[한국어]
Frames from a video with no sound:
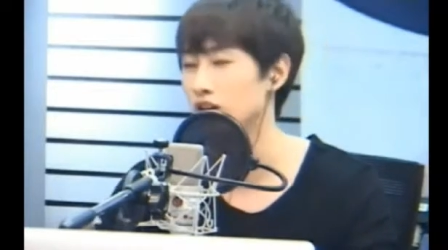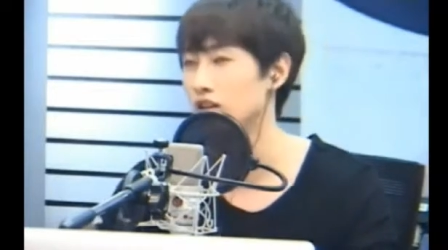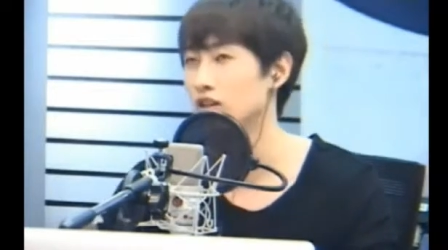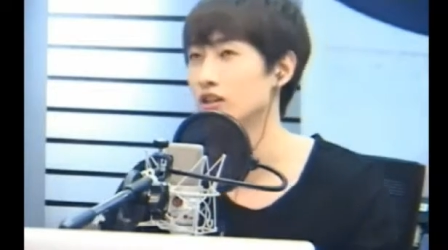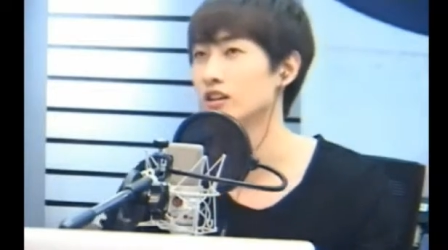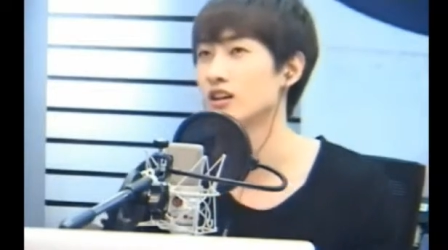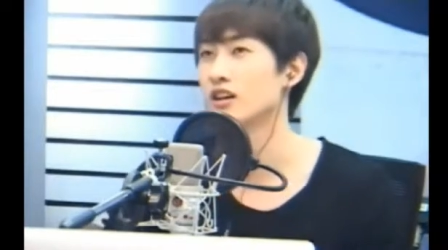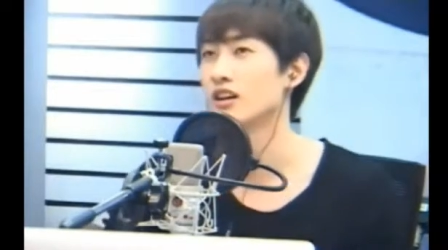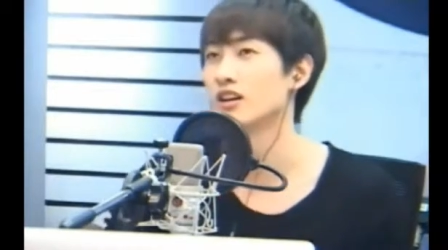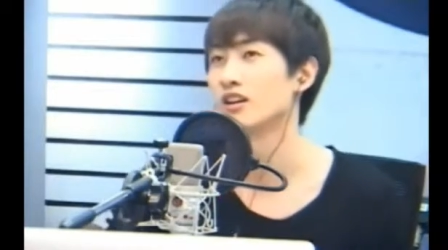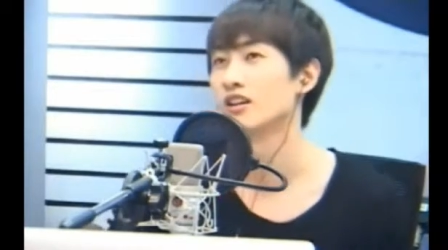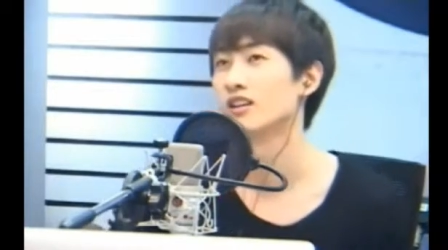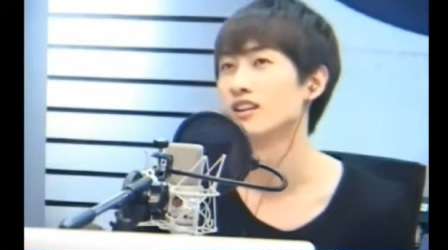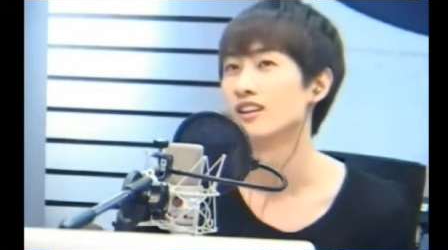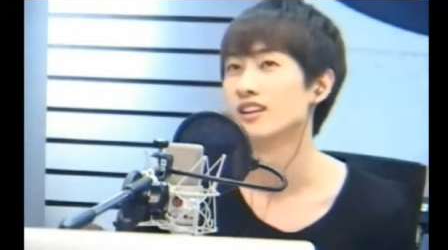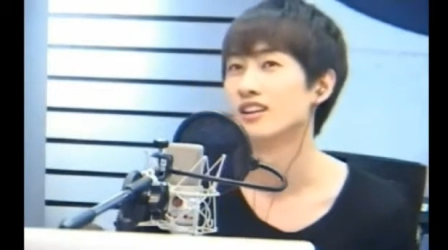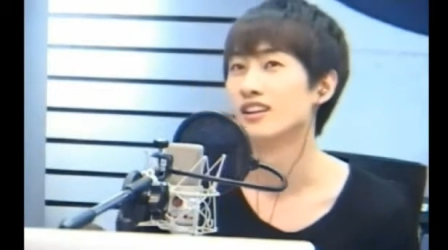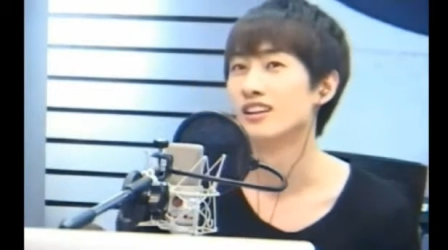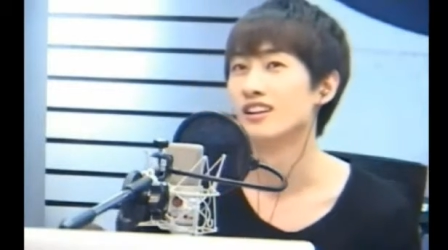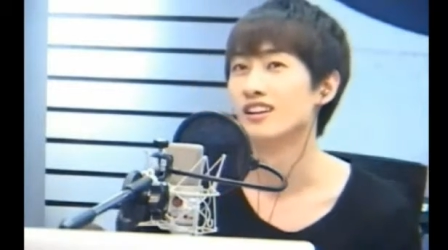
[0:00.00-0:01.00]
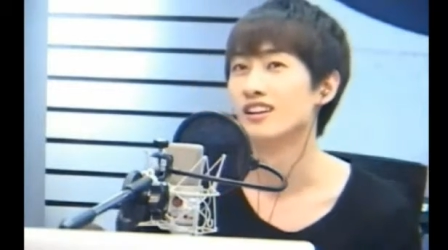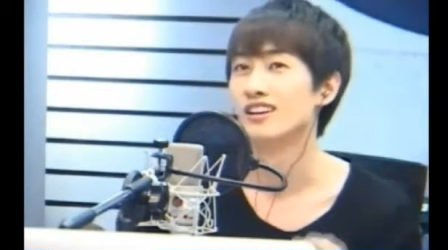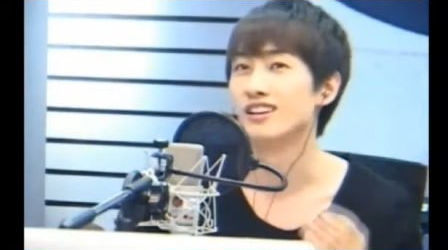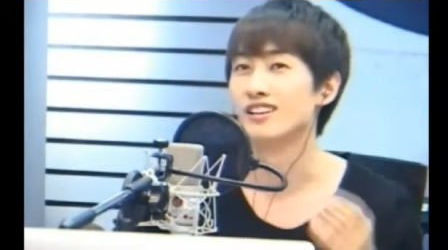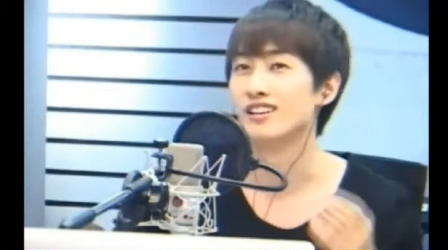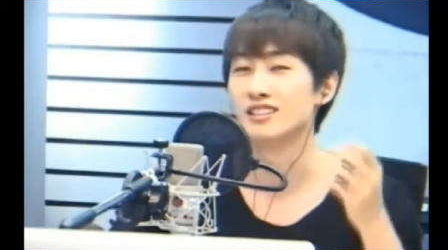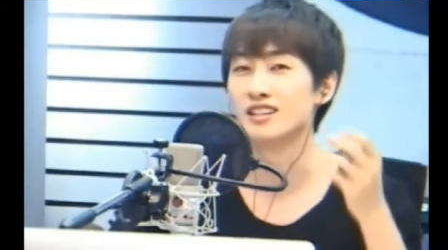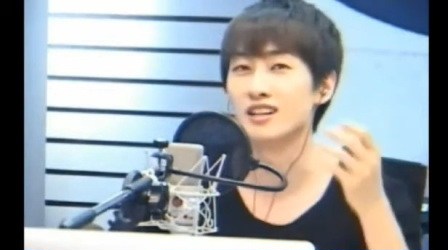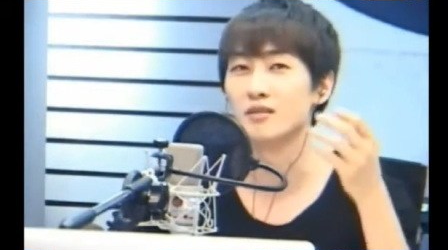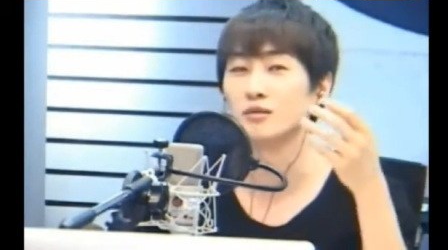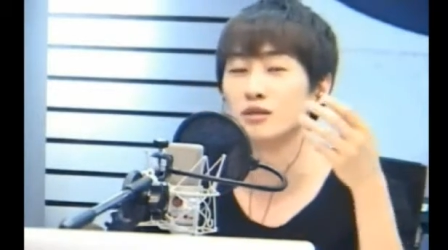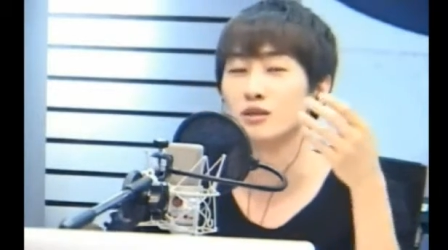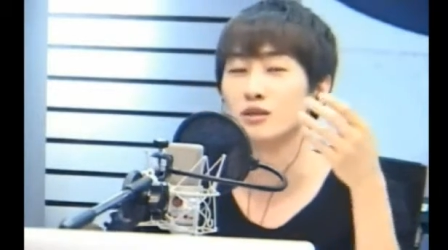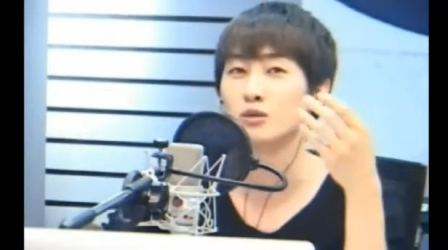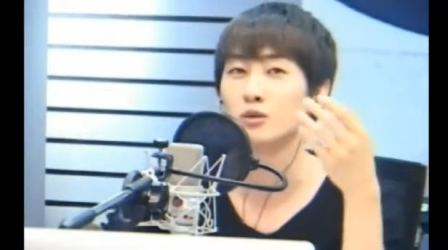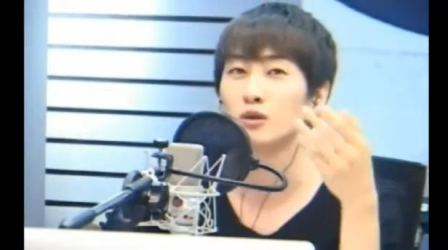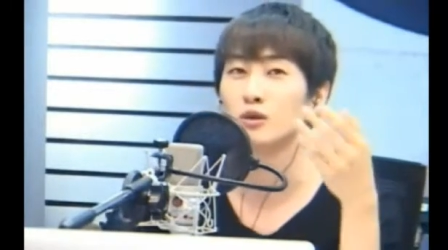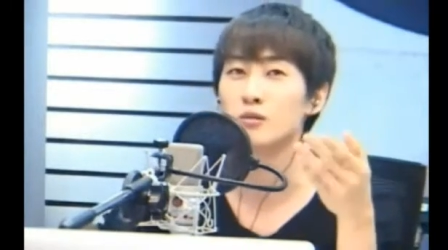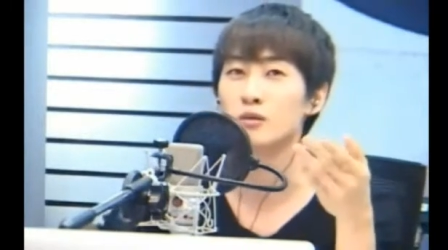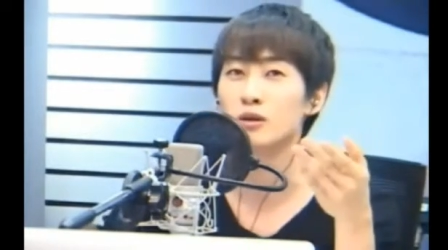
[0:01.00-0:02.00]
그, 그러니까 아, 참
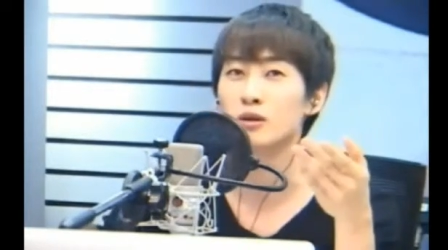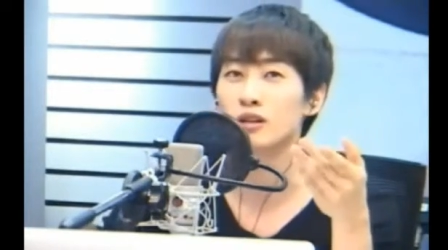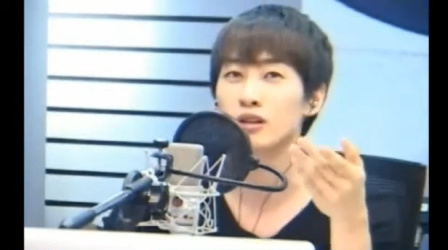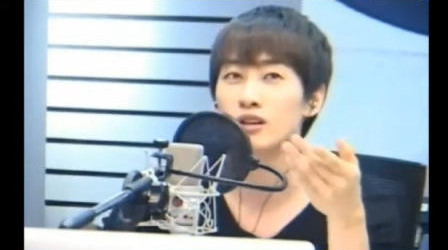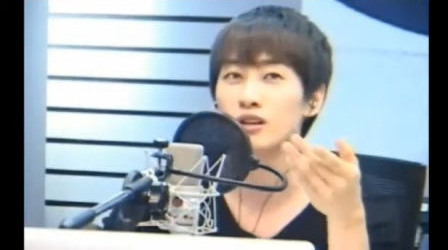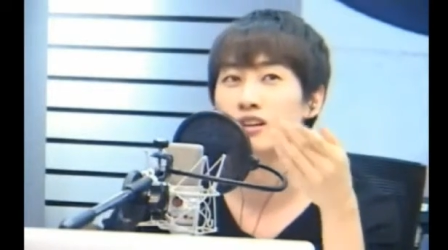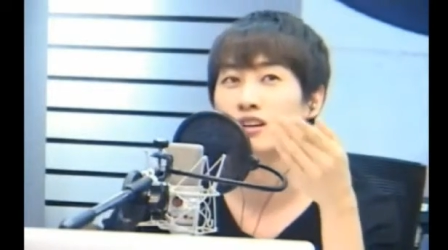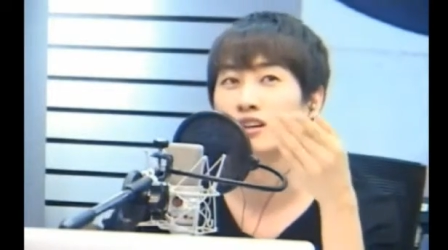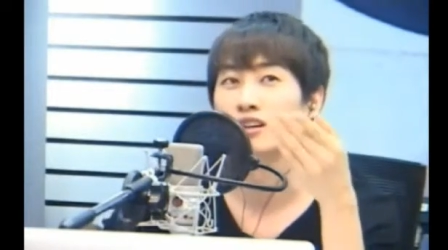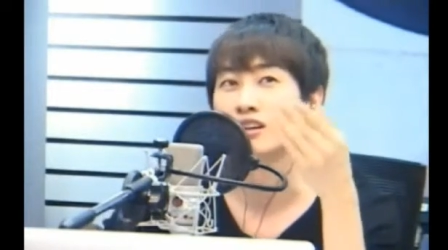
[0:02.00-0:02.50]
이게 돌려말해.